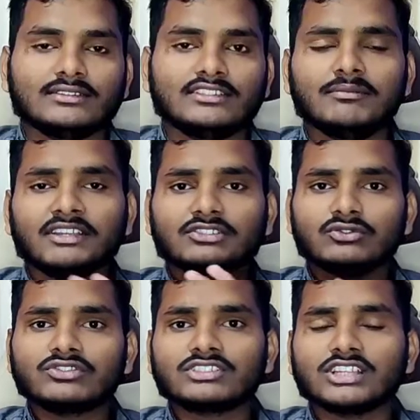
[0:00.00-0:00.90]
ये मैं
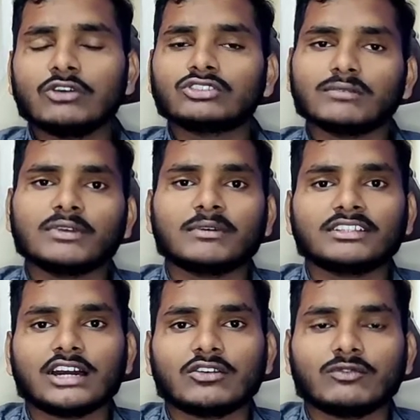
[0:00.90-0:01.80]
यूज किया हूं तब मैं
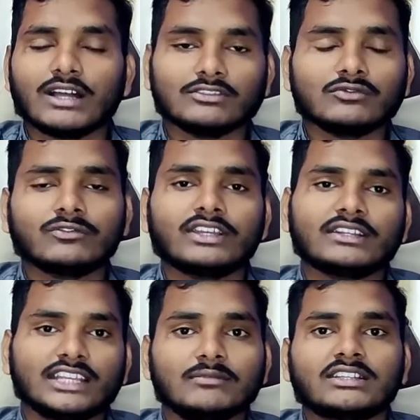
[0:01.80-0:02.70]
बता रहा हूँ फालतू फेक
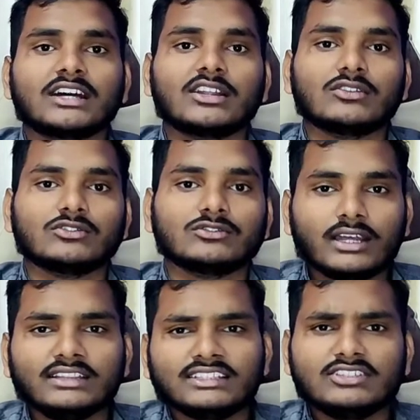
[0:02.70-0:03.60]
नहीं बता रहा हूँ
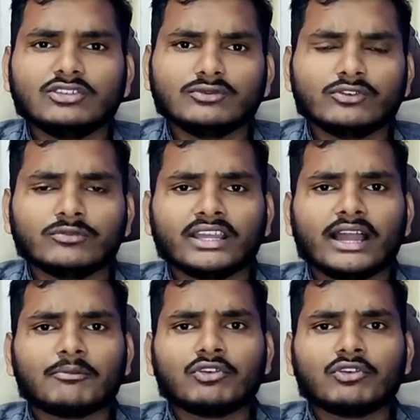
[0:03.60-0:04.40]
दोस्तों हम्म। तीनों ही फोन में आपको